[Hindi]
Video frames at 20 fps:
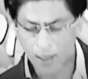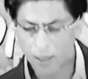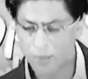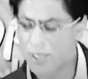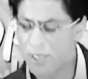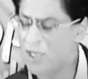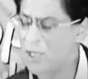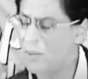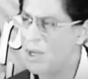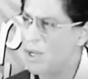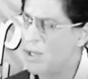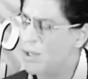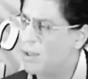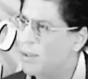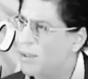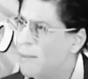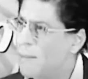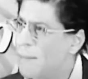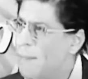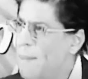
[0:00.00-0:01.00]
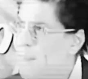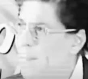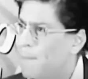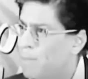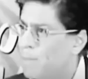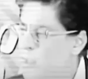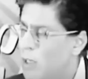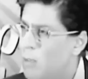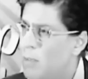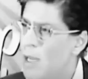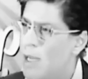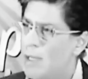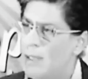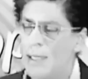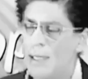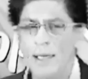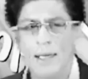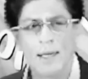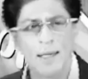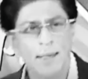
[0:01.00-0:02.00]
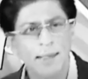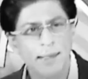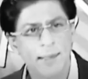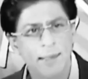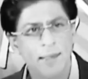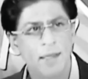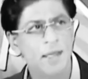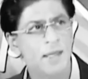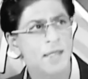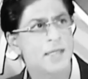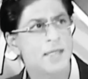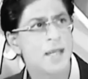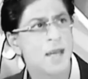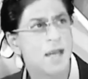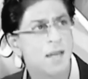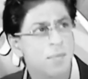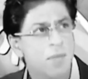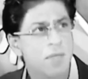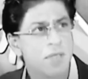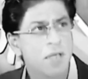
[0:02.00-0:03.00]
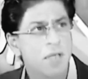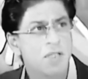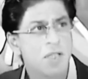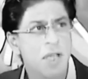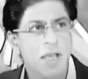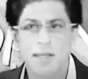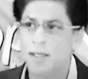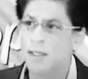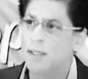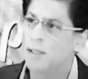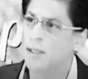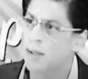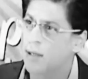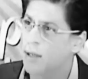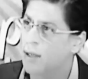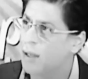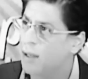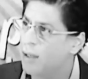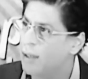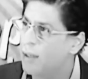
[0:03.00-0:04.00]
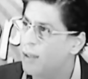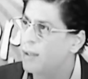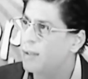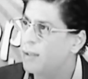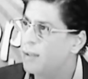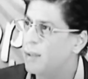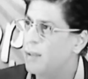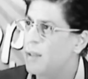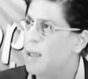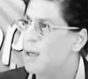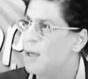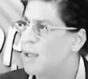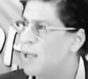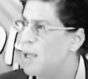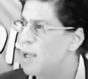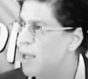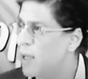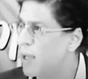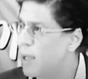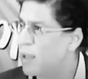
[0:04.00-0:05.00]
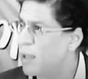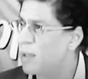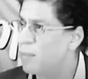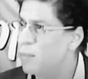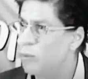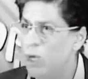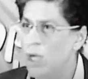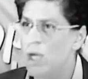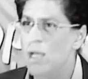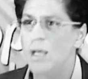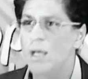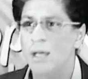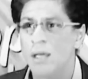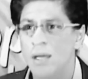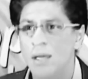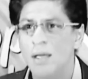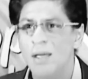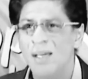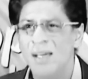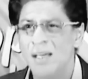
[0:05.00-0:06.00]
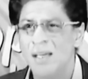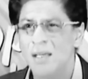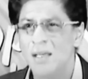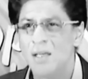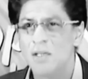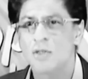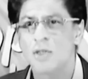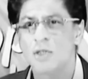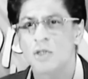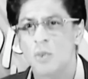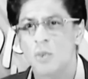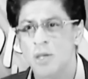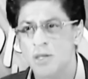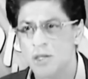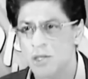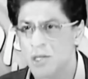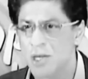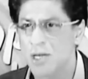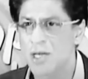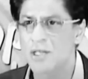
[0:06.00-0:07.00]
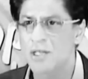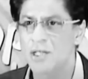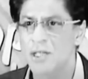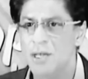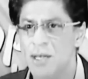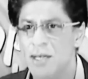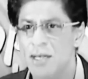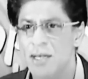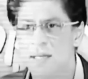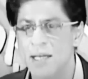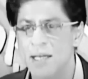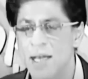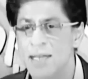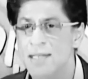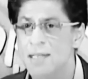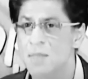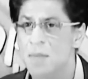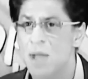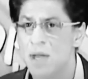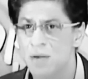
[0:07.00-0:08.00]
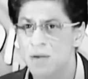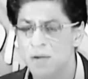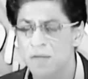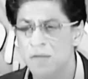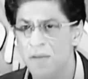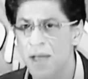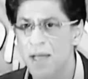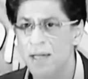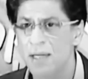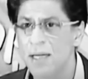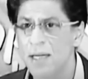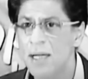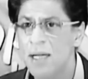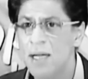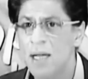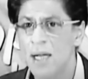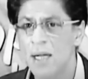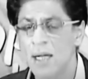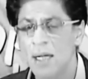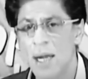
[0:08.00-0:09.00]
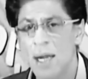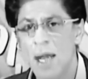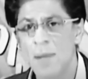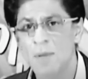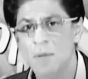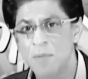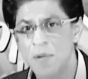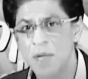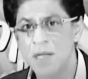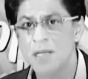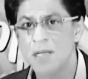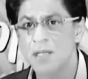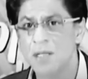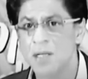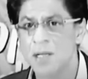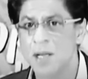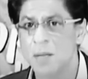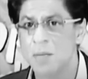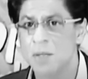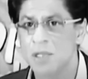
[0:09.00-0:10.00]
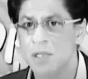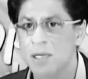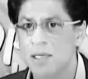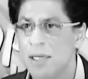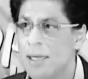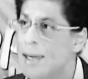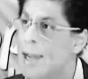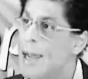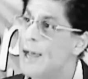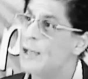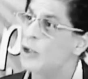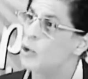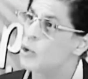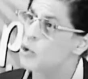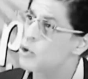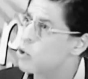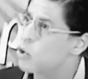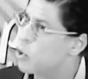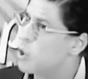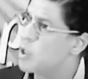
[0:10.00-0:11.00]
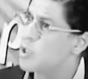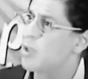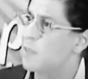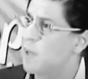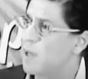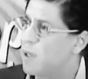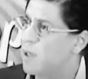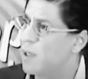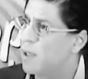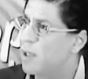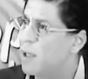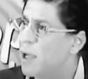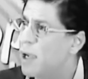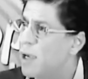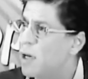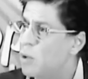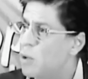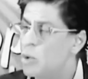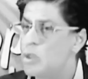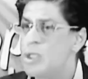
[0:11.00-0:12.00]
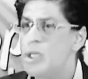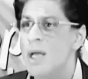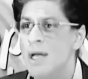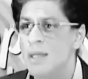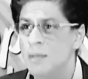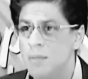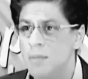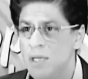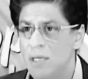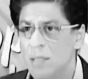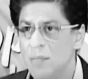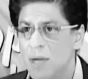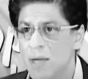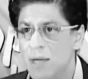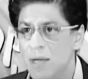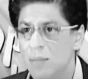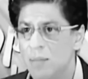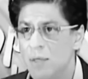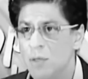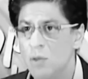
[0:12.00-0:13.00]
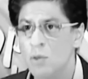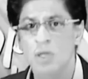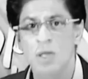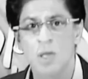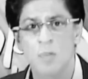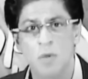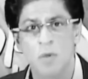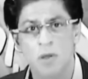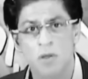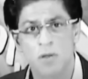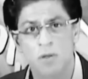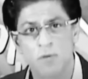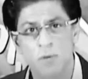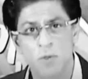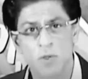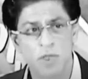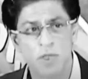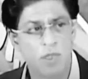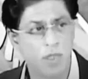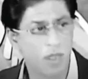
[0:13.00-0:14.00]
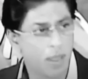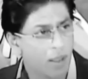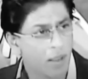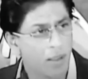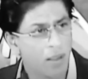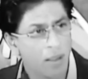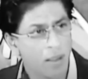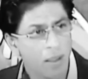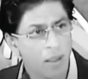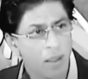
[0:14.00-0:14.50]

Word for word: कभी कभार दिल में आता है कि ये इंसान में से अच्छाई नहीं कर रहा है ये घटिया है ये बुरा है ये जो सिचुएशन है अच्छी नहीं है एज अ मैटर ऑफ फैक्ट अगर आप अपना नजरिया बदल के रात को सोने से पहले उसी आदमी के बारे में उसके पॉइंट ऑफ व्यू से देखें